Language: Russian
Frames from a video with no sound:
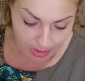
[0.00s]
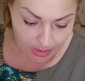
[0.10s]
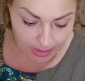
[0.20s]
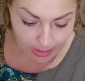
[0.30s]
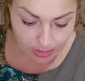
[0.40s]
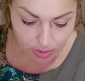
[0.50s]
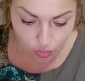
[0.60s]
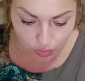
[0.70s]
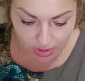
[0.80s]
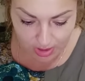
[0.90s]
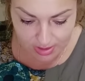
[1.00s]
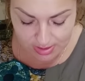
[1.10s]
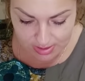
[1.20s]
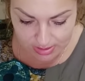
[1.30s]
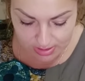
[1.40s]
И это у
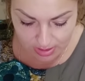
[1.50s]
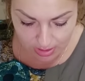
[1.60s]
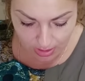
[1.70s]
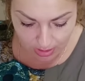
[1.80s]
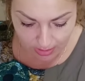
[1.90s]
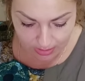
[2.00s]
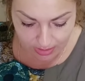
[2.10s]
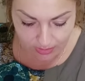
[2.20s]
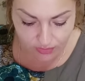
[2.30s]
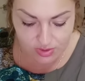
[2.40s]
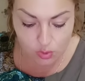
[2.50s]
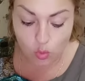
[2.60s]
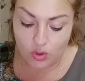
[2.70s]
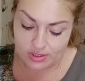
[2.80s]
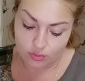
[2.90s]
нас какая ткань?
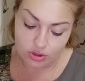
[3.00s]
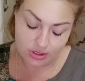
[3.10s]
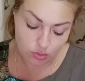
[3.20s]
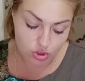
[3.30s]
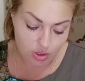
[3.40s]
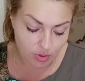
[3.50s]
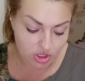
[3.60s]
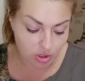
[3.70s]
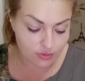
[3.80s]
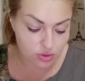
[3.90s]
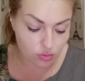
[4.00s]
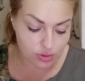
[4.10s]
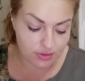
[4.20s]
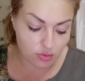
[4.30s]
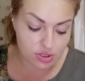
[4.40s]
Вискоза. Вот я тоже обожаю вискоз.
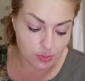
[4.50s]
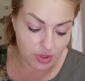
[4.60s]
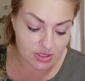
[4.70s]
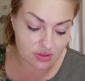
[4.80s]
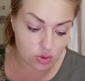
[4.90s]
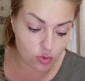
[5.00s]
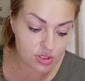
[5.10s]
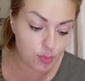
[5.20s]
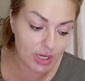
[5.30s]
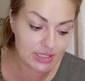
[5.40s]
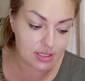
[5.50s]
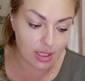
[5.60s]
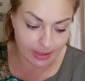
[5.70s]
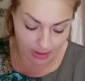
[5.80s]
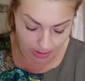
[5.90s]
95 вискозы, 5
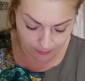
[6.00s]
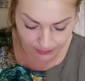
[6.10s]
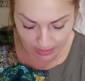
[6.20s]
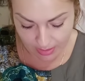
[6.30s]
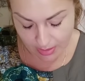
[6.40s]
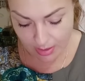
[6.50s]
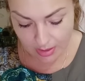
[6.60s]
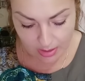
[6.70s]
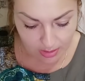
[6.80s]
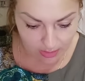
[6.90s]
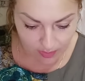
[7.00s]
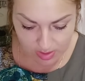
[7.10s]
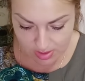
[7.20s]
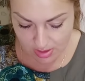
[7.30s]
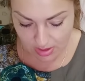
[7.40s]
лайка.
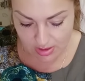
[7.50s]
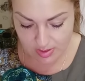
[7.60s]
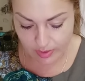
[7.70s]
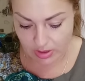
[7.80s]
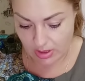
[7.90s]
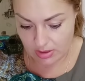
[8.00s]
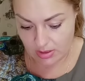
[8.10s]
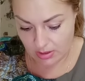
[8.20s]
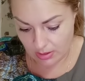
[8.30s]
Давайте скорее смотреть.